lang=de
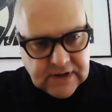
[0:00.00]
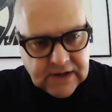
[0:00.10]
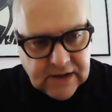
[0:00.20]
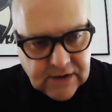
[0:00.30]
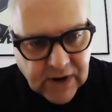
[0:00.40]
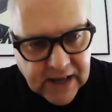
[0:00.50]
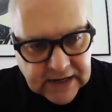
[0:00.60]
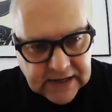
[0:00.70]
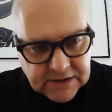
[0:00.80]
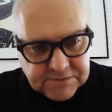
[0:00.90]
äh,
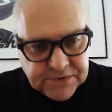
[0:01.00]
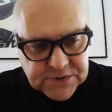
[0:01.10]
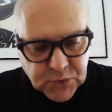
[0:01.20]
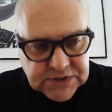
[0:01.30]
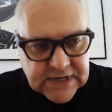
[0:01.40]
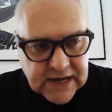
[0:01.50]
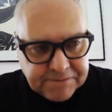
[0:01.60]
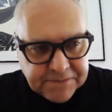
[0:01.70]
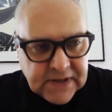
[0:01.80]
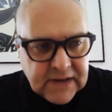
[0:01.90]
Wirecard besucht
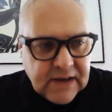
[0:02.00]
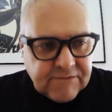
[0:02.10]
haben,